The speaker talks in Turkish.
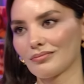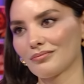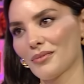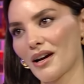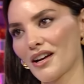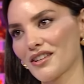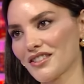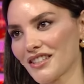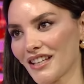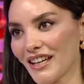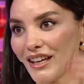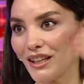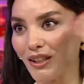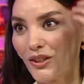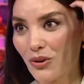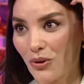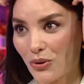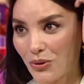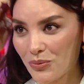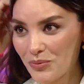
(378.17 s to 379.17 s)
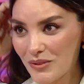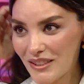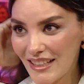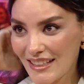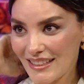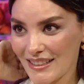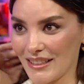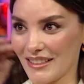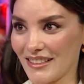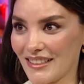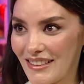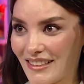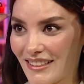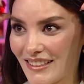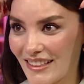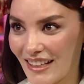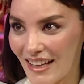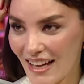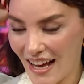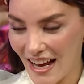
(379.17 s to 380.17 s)
Bahçeye iniyorum, set
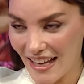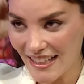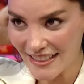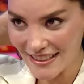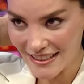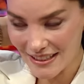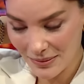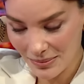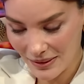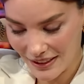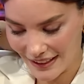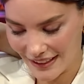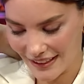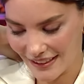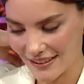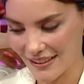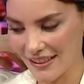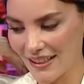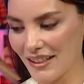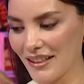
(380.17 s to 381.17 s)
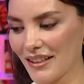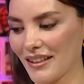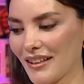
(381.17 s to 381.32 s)
İkisi birlikte.